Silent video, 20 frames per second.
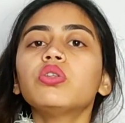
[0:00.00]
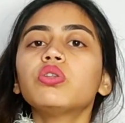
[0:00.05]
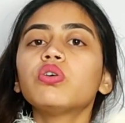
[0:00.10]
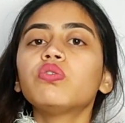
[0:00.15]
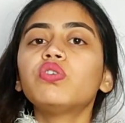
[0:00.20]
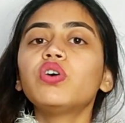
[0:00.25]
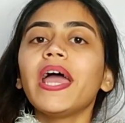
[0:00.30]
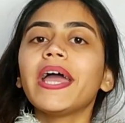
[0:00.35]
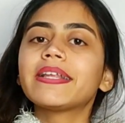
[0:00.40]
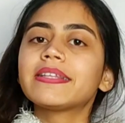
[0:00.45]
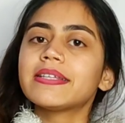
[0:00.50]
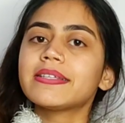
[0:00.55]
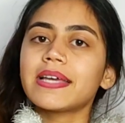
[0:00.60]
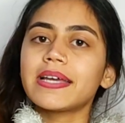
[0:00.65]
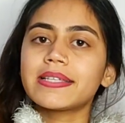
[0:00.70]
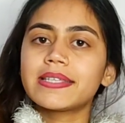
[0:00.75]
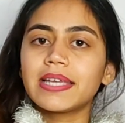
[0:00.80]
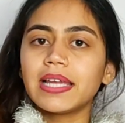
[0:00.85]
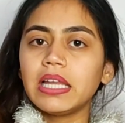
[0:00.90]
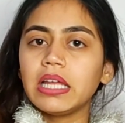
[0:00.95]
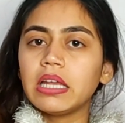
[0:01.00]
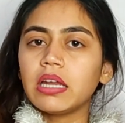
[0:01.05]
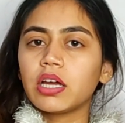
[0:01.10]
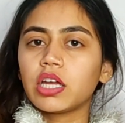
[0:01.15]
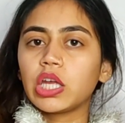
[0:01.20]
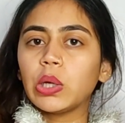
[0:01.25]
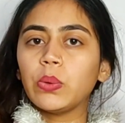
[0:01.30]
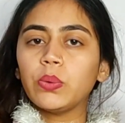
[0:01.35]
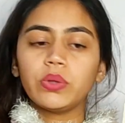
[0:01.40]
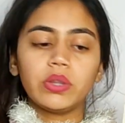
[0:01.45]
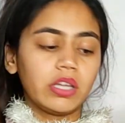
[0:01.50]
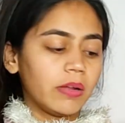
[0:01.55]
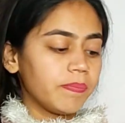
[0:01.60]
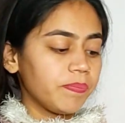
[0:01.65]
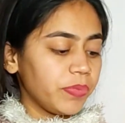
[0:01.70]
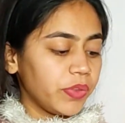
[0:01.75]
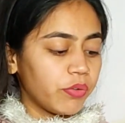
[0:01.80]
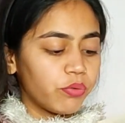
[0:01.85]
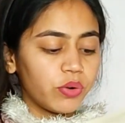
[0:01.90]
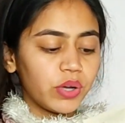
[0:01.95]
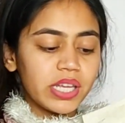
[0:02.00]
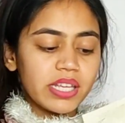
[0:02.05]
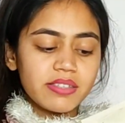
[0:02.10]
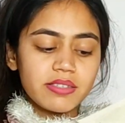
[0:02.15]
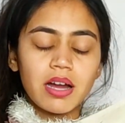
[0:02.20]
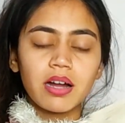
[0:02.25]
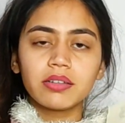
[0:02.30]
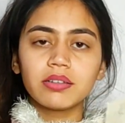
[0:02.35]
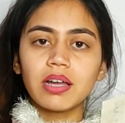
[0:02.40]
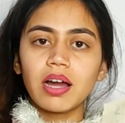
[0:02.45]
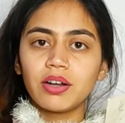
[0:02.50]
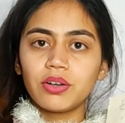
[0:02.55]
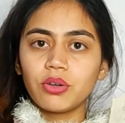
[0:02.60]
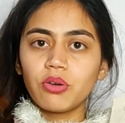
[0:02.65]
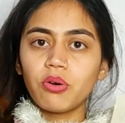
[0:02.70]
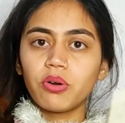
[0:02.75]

तो वो एक्सरसाइज के लिए रखे होते हैं वही सात आठ